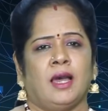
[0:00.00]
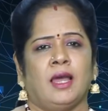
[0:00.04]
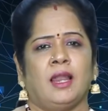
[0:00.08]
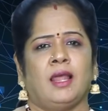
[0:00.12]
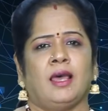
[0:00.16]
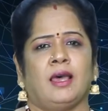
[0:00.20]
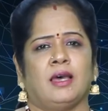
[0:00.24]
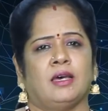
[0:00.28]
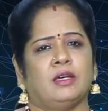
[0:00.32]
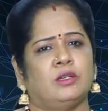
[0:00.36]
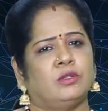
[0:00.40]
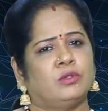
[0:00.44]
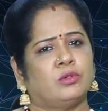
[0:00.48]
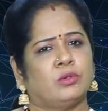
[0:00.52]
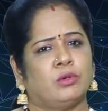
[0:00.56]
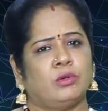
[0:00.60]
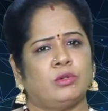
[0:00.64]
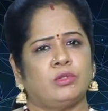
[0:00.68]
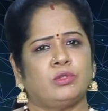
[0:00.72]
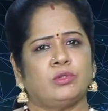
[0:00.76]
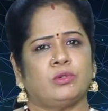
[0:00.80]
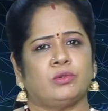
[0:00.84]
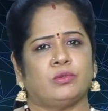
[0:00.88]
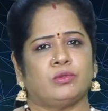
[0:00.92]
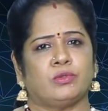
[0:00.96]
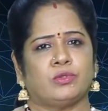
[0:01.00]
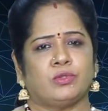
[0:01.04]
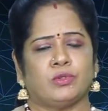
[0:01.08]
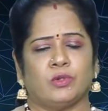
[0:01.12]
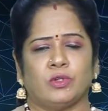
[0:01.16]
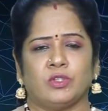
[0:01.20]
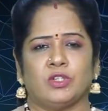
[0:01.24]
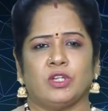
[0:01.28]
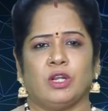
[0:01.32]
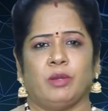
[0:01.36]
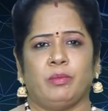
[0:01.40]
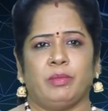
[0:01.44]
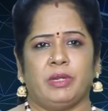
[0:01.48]
అలా రోజు
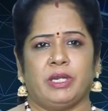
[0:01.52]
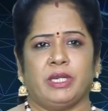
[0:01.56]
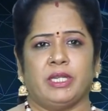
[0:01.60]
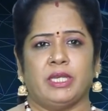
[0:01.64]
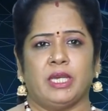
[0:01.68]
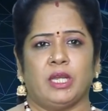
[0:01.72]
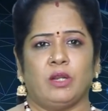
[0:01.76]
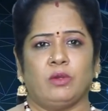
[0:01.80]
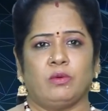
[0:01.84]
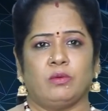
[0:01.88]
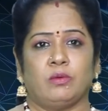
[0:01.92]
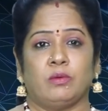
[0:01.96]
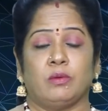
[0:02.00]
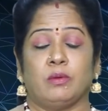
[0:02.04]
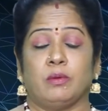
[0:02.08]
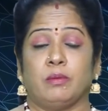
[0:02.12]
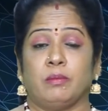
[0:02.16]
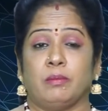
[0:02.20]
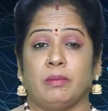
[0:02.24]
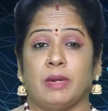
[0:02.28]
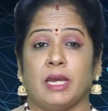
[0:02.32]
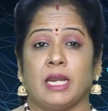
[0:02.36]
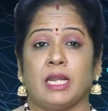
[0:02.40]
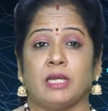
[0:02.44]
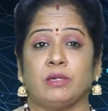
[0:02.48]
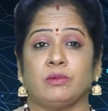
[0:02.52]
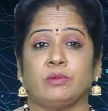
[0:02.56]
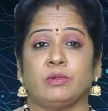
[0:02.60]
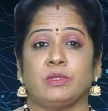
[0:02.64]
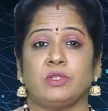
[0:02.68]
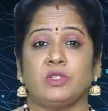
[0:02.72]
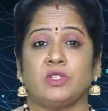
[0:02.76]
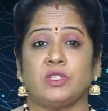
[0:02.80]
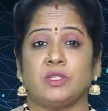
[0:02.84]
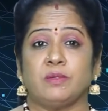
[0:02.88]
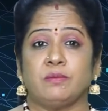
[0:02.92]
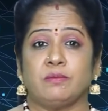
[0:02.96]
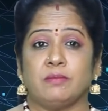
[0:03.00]
సోషల్ మీడియాలో మన
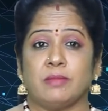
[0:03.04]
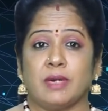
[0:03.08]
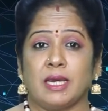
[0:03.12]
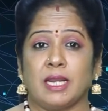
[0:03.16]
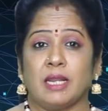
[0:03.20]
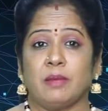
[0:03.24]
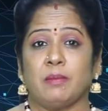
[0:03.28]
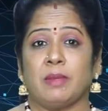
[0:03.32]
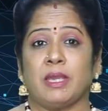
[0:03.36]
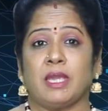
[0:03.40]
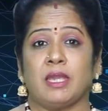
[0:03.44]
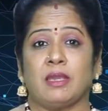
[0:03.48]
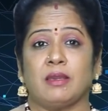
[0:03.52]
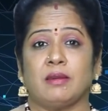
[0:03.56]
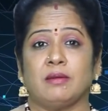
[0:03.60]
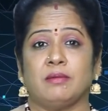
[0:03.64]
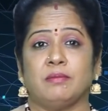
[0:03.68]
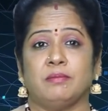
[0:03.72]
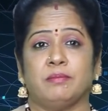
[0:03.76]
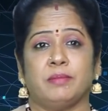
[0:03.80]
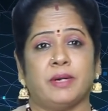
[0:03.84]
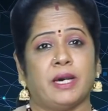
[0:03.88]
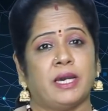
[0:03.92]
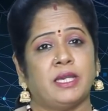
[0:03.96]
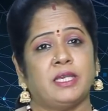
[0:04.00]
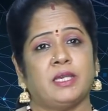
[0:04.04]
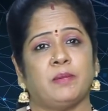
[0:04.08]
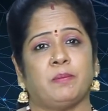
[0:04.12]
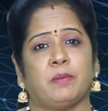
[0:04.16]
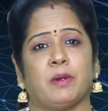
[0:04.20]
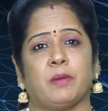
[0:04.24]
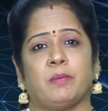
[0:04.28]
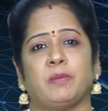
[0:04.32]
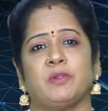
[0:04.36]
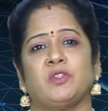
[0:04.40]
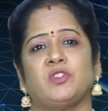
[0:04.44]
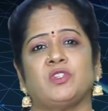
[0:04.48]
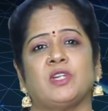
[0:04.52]
గురించి మనమే బాహ్య
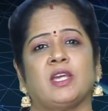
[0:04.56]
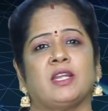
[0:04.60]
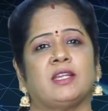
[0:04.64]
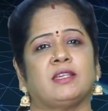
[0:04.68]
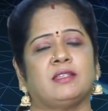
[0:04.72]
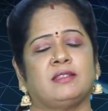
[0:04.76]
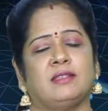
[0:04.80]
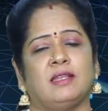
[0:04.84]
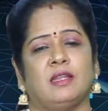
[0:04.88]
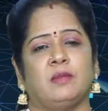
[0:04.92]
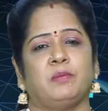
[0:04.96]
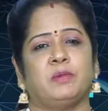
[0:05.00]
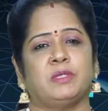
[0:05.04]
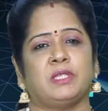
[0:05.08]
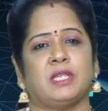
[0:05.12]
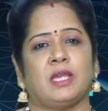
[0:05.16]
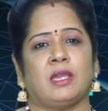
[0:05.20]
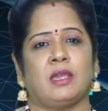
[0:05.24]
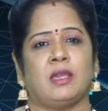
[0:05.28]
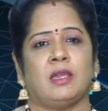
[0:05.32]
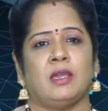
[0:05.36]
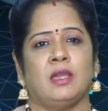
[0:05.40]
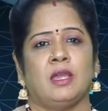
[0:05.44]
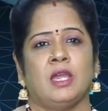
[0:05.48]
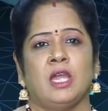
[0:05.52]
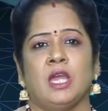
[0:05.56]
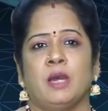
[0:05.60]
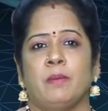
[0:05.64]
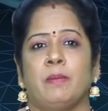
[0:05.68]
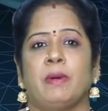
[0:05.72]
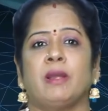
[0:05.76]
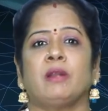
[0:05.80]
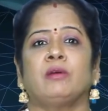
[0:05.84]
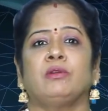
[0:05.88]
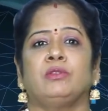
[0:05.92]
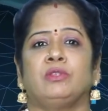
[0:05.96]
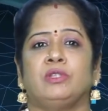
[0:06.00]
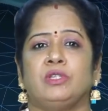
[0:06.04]
ప్రపంచానికి తెలిపితే
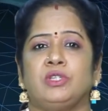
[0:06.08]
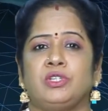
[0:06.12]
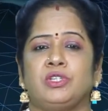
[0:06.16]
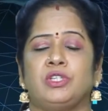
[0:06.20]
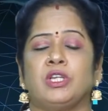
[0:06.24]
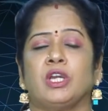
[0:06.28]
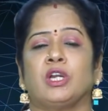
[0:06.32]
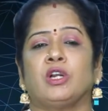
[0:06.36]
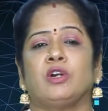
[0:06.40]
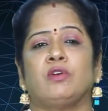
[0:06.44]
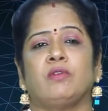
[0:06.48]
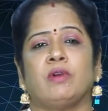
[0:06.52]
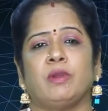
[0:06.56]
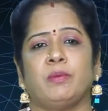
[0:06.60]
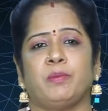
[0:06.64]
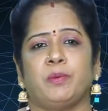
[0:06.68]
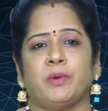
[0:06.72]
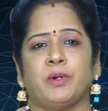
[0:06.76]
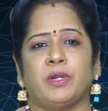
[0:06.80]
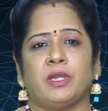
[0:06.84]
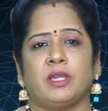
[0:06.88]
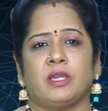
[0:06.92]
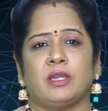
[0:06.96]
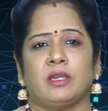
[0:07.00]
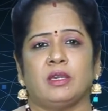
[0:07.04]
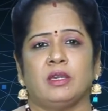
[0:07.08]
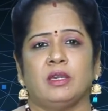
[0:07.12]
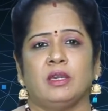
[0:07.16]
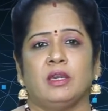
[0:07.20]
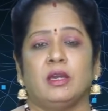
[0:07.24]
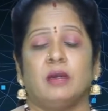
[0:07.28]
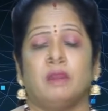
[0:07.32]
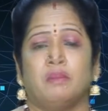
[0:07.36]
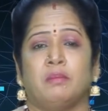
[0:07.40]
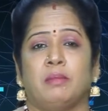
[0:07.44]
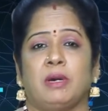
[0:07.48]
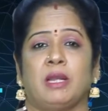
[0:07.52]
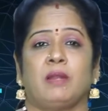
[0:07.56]
మనకు దిష్టి ఎక్కువైపోయి
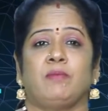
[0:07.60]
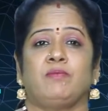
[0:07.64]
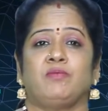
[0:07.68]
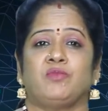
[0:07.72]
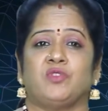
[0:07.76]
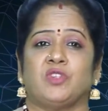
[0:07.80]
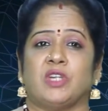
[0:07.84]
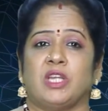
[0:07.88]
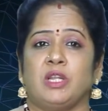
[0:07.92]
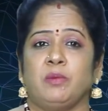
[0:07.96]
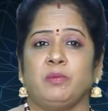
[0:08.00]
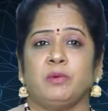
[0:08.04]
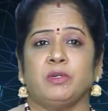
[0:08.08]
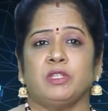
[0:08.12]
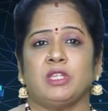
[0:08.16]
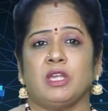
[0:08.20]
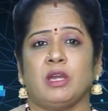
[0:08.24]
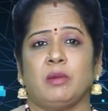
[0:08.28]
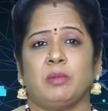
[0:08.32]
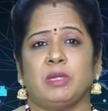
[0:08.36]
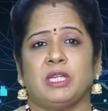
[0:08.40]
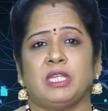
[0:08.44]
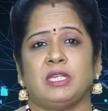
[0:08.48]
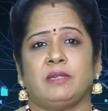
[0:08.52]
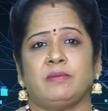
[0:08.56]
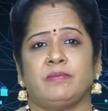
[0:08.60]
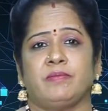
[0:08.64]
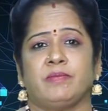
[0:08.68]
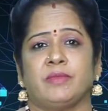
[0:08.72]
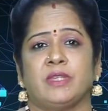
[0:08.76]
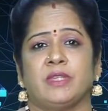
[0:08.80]
మనం చనిపోతామని